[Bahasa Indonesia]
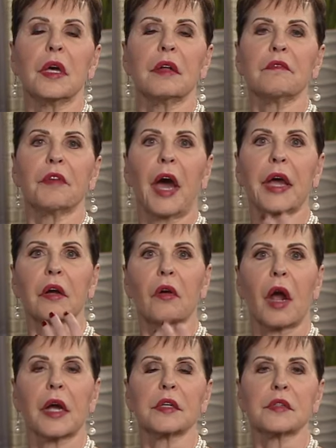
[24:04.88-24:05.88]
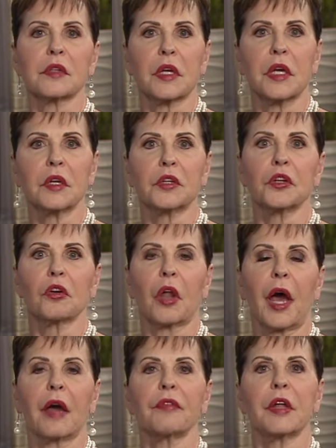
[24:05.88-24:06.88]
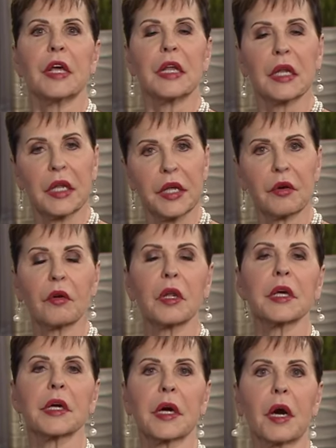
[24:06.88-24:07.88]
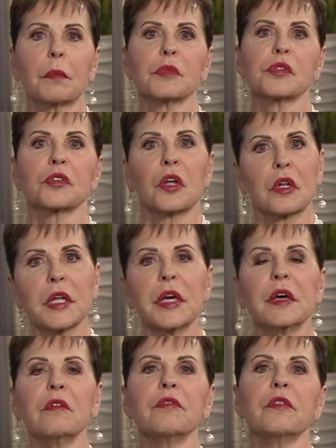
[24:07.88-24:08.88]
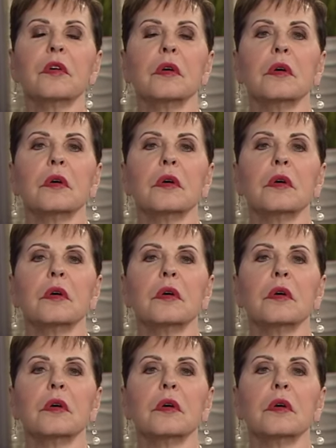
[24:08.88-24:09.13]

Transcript: undang Kristus dalam hidupmu dan ia datang secara harafiah ke dalammu.